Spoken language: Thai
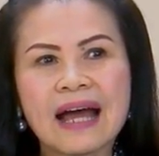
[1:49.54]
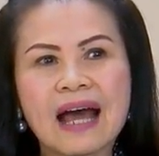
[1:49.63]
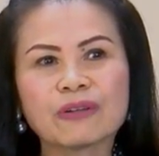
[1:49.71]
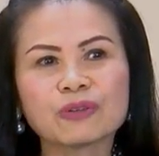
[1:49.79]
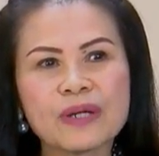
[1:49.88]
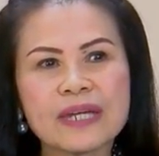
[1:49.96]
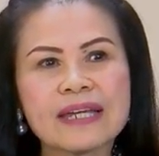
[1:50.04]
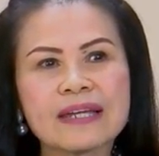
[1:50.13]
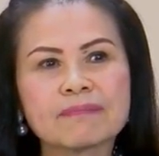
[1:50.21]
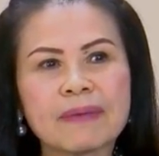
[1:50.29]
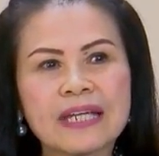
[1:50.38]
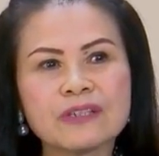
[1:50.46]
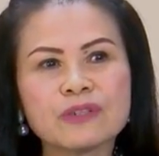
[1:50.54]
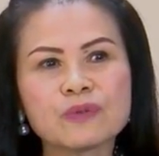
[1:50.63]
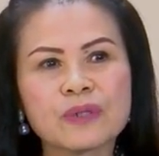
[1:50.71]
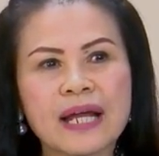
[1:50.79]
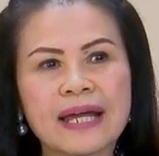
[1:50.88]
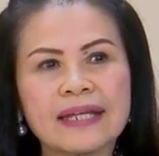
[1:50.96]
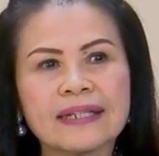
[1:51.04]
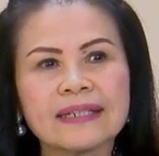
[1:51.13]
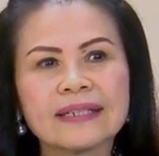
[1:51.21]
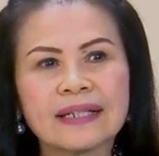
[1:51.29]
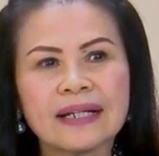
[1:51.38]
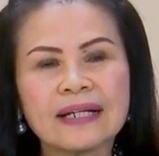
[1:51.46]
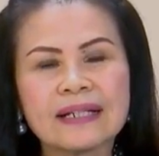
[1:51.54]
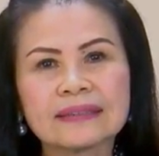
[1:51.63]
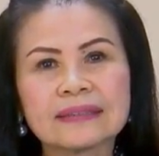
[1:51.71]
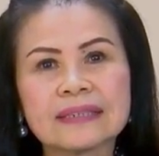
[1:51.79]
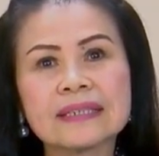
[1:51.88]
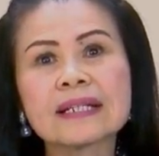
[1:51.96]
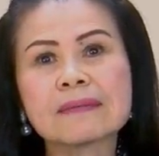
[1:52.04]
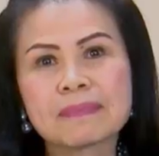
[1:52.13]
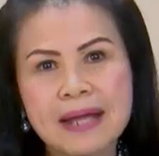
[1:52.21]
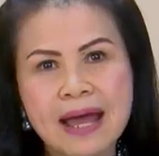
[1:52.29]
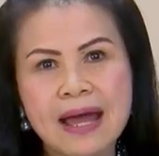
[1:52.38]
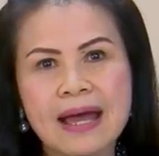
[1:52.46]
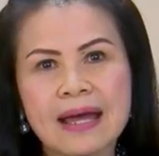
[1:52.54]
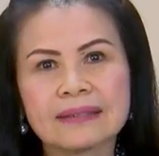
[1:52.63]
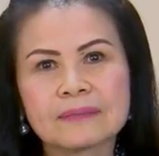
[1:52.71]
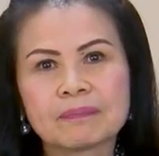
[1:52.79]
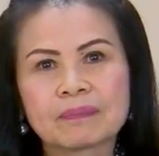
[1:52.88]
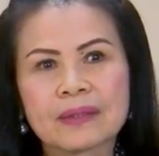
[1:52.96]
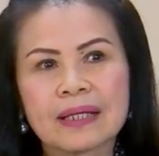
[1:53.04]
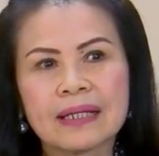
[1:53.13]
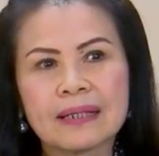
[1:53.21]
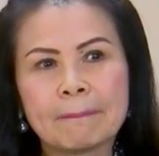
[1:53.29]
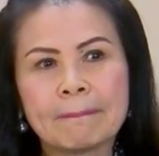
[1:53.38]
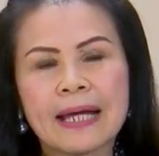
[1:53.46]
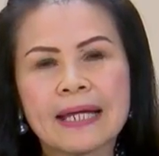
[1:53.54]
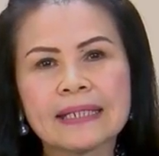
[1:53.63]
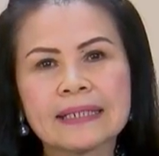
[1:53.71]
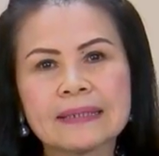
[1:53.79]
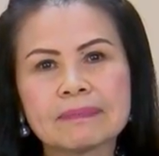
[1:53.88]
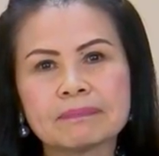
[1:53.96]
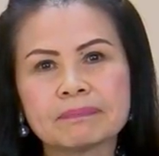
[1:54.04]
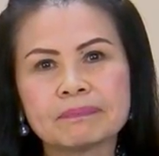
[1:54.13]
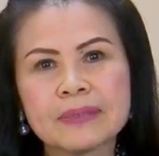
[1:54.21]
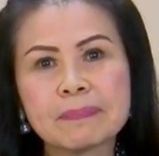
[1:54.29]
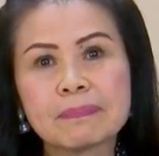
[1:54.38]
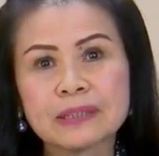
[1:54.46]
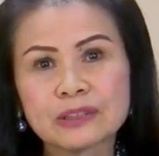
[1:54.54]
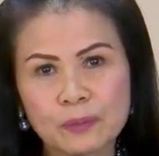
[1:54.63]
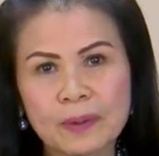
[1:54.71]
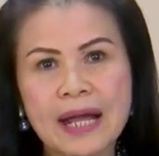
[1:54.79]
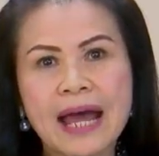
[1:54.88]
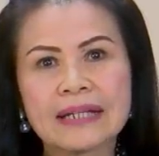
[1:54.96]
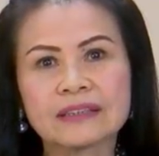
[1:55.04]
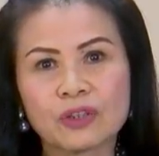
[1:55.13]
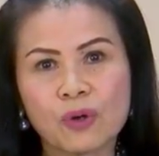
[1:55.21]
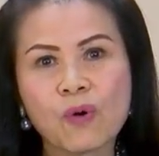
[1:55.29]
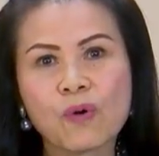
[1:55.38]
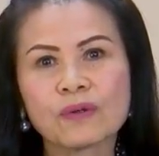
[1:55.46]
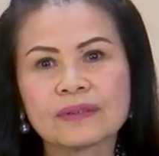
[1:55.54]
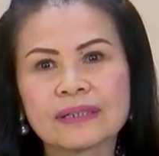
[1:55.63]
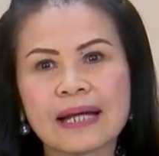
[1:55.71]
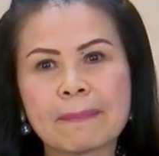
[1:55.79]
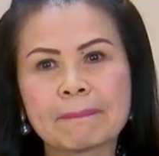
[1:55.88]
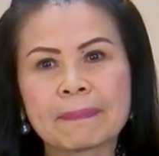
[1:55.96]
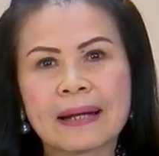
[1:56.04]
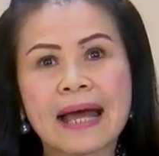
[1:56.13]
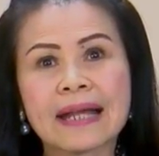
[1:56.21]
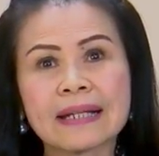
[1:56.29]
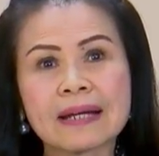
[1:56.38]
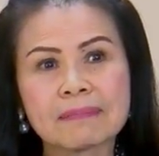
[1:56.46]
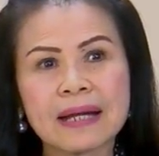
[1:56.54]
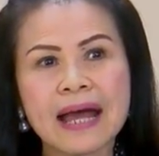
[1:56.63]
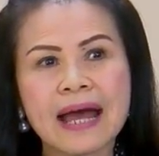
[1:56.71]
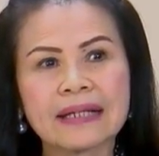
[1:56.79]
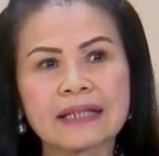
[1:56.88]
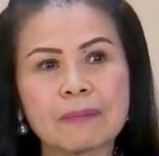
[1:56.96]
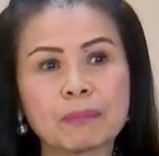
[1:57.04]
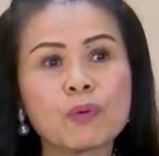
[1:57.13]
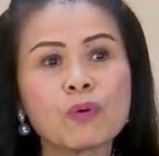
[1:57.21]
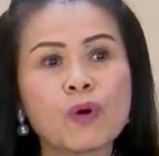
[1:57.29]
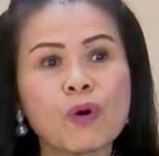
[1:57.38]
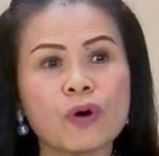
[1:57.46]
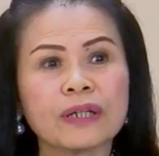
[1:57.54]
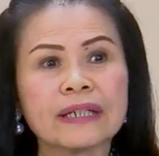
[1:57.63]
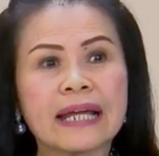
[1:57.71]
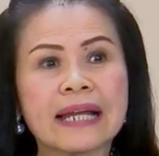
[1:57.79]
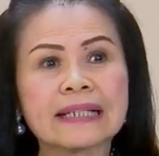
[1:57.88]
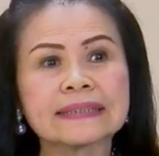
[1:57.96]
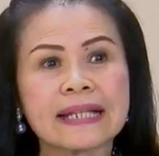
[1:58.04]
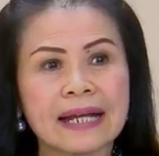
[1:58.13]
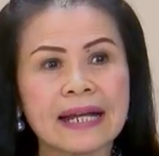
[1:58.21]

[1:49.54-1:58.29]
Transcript: เอาตัวเองไปอยู่ในที่ทำงานไปมีประสบการณ์ตรงกับการทำงานกับผู้คนในลักษณะ